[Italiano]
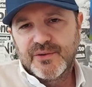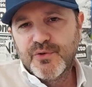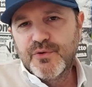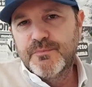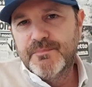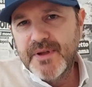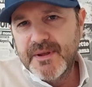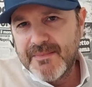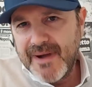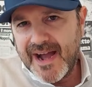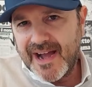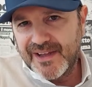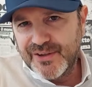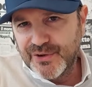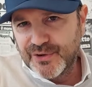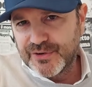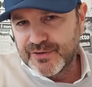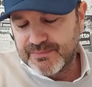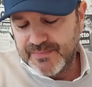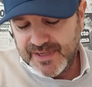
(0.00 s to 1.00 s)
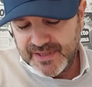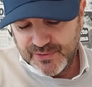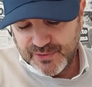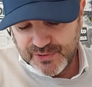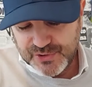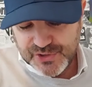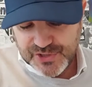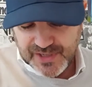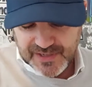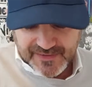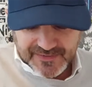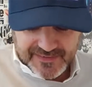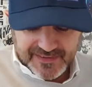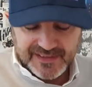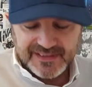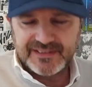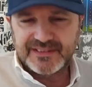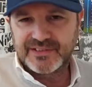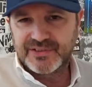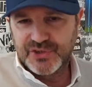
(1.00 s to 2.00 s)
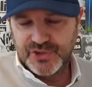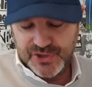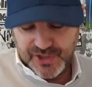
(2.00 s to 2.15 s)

Ubi maior minor cessat,